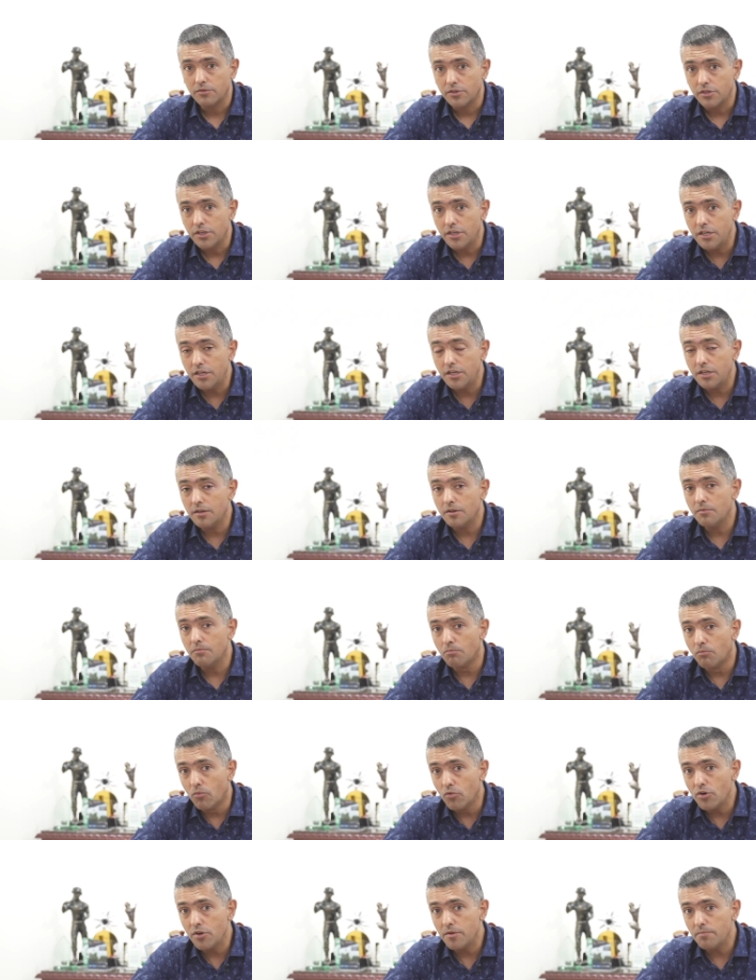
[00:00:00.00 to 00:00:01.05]
Y
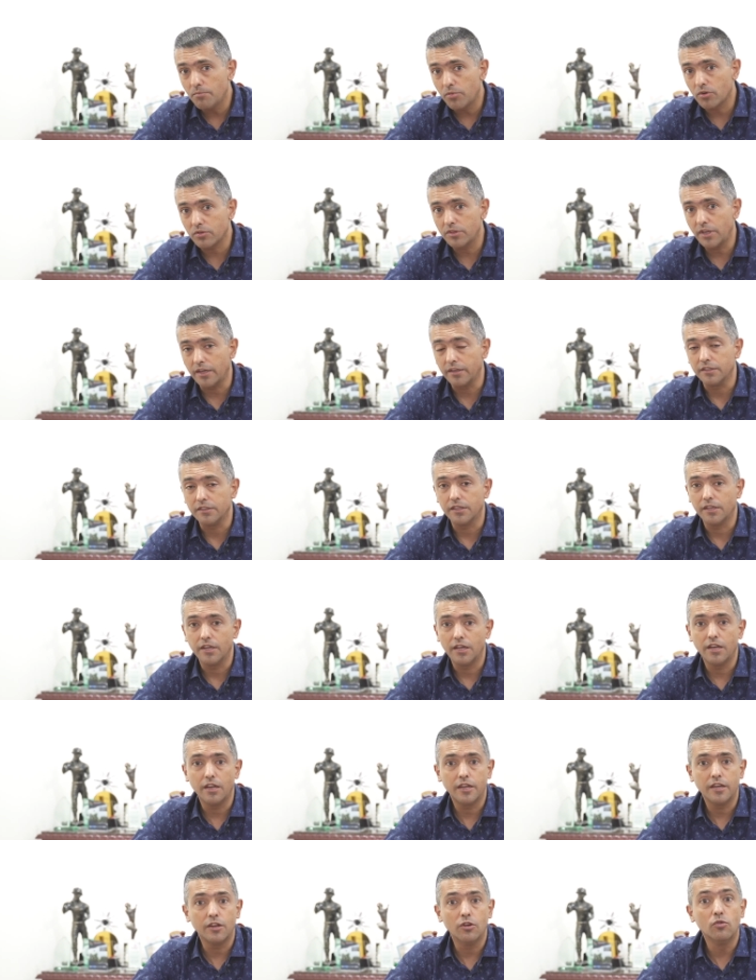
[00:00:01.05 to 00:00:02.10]
muy importante,
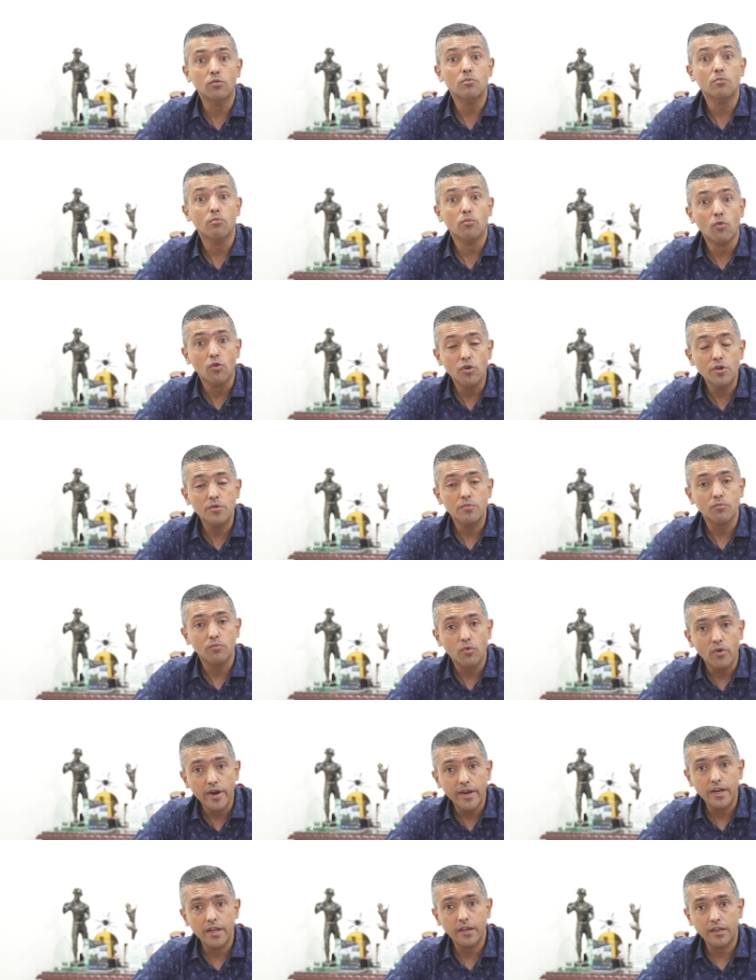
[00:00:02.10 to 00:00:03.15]
elegir un muy
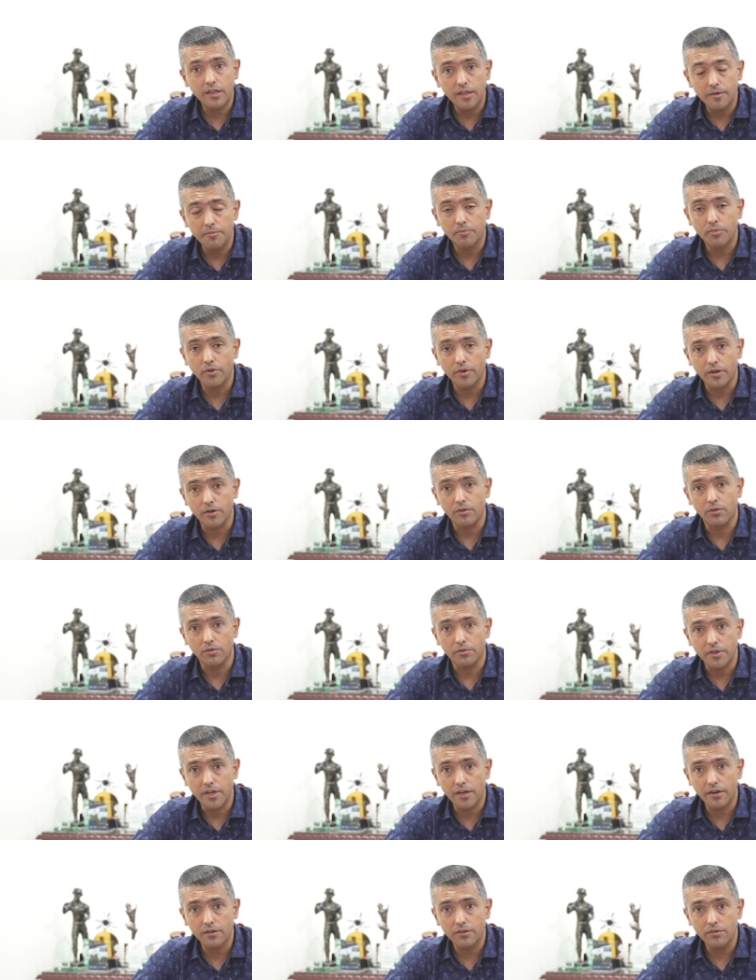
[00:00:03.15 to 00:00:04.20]
buen equipo de
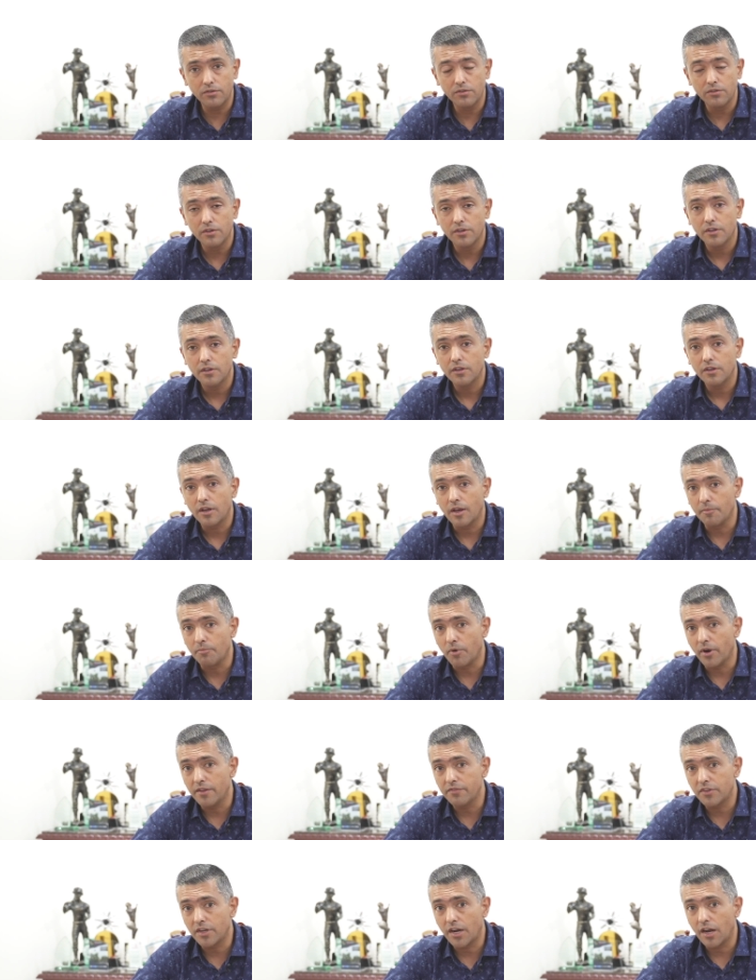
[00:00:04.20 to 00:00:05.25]
gobierno que
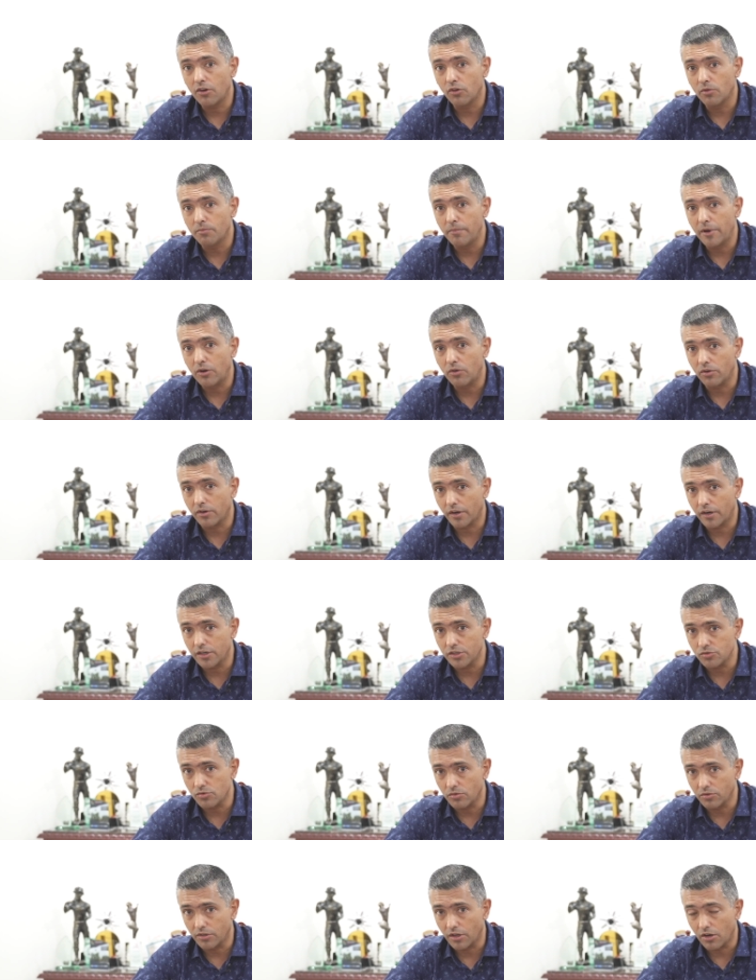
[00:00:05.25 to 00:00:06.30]
pueda entregar los mejores
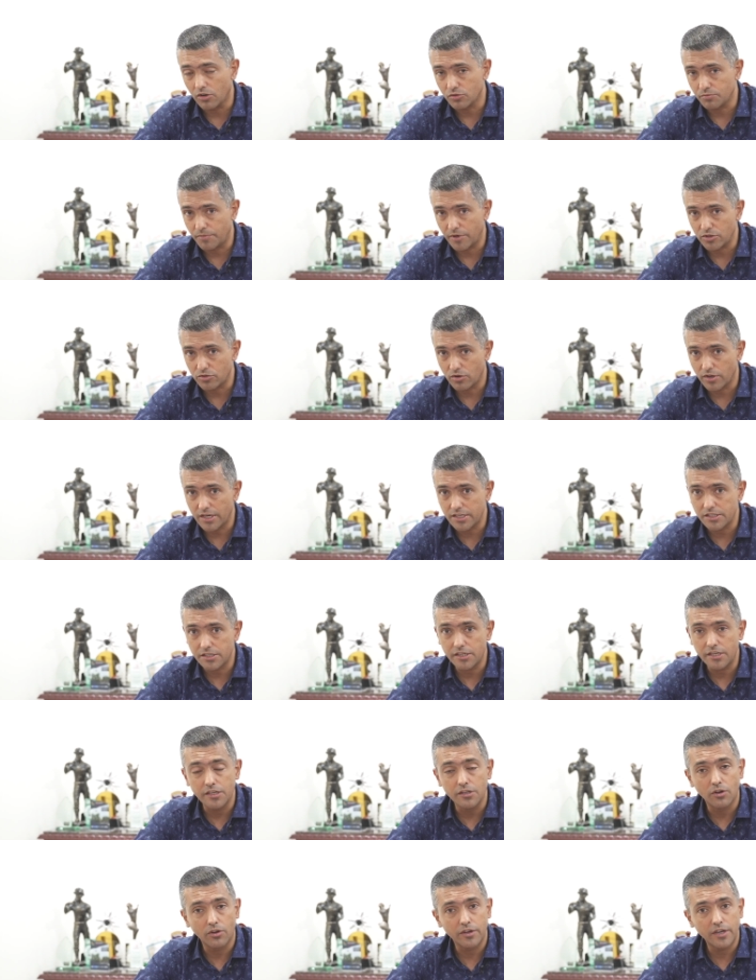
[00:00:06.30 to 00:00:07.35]
resultados, personas
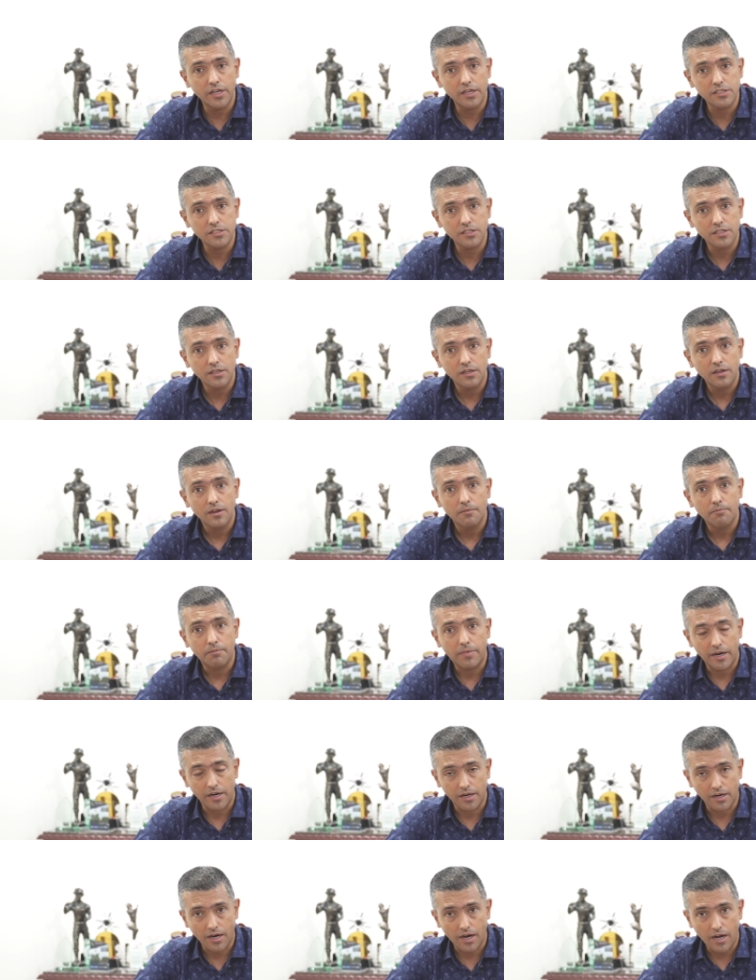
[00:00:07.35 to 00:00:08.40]
idóneas
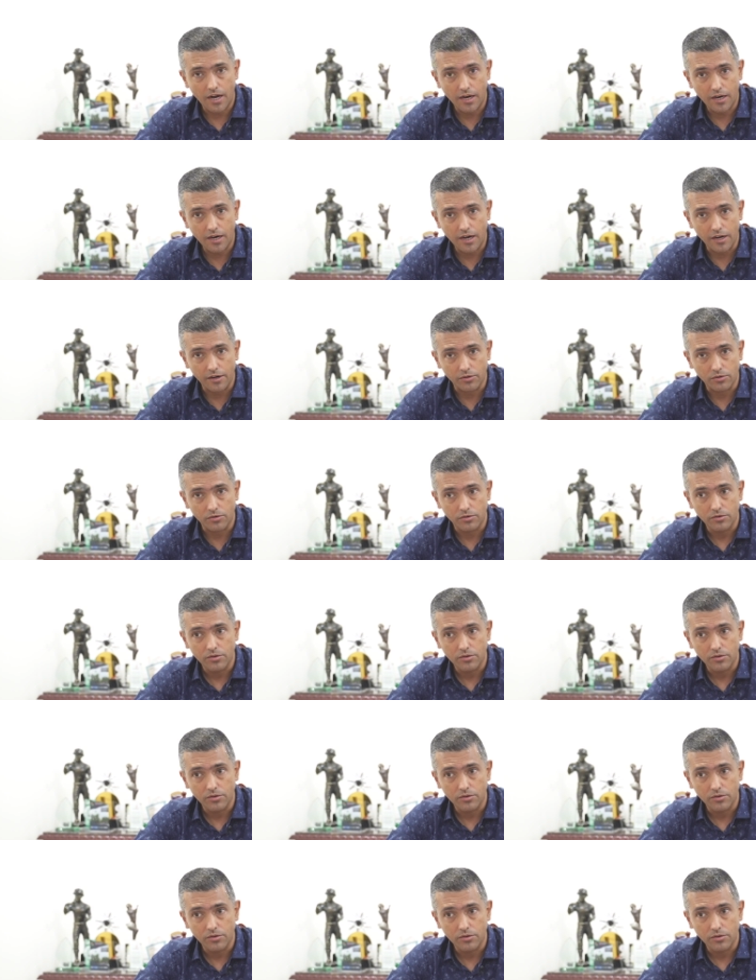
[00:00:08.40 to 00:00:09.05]
para cada cargo.